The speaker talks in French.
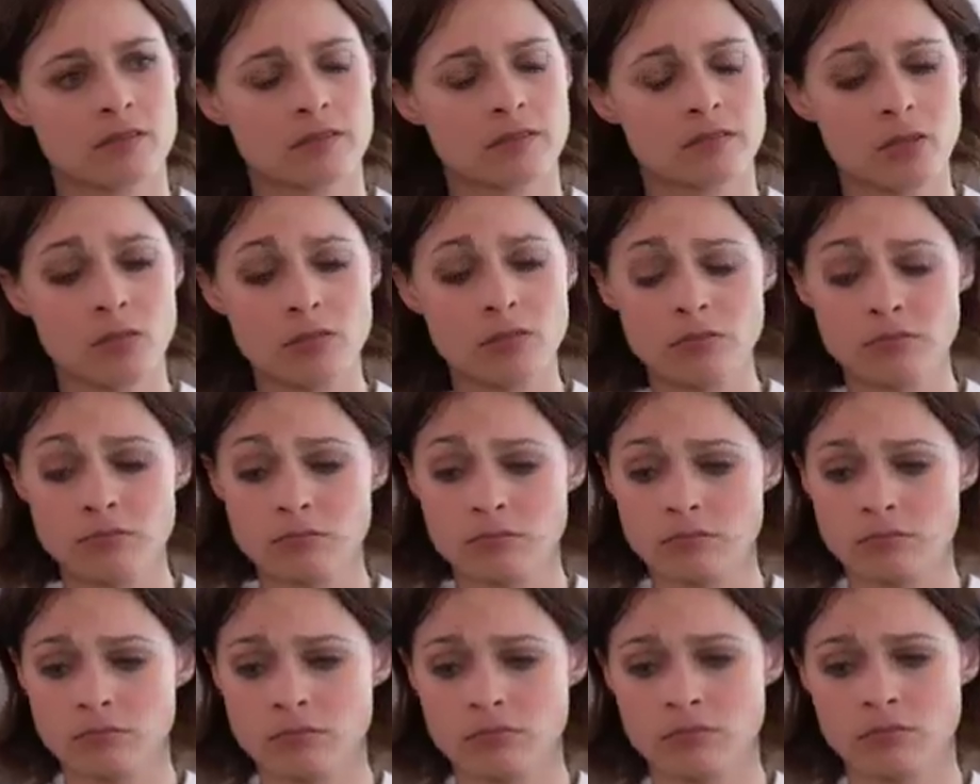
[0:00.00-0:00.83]
Hein. non.
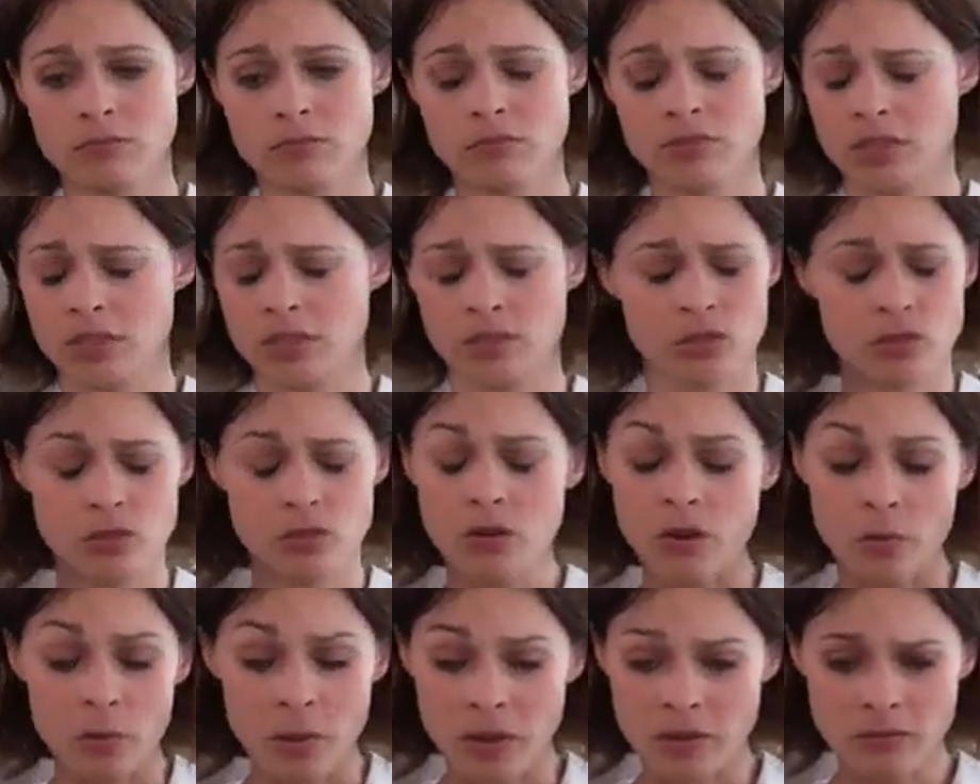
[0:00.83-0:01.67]
Enfin, je
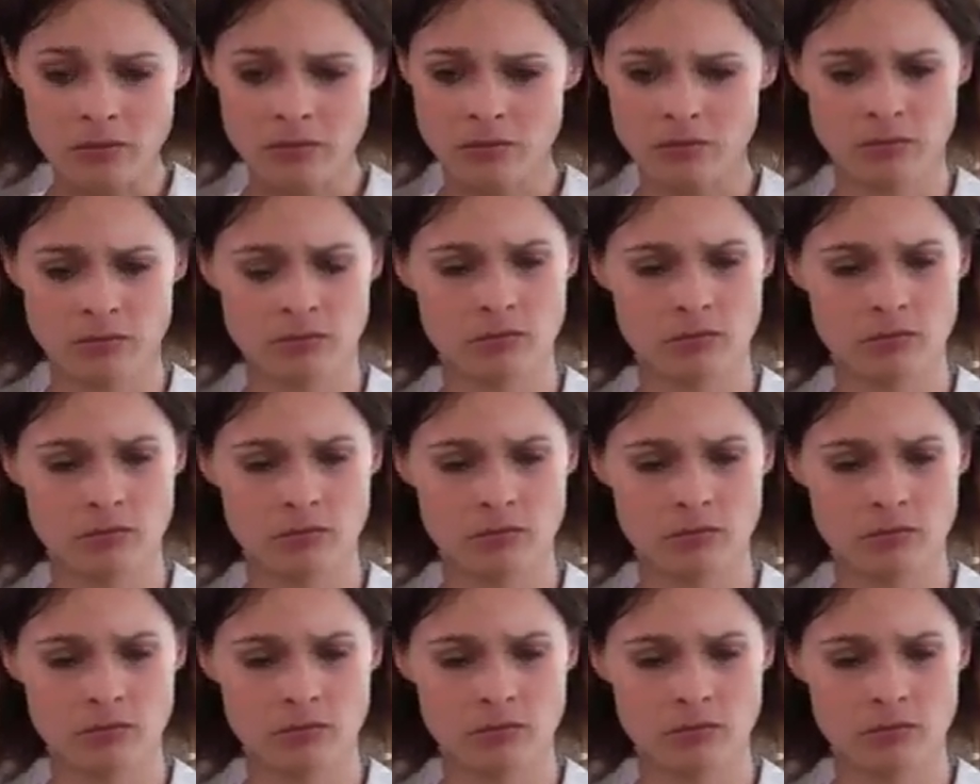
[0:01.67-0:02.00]
crois pas.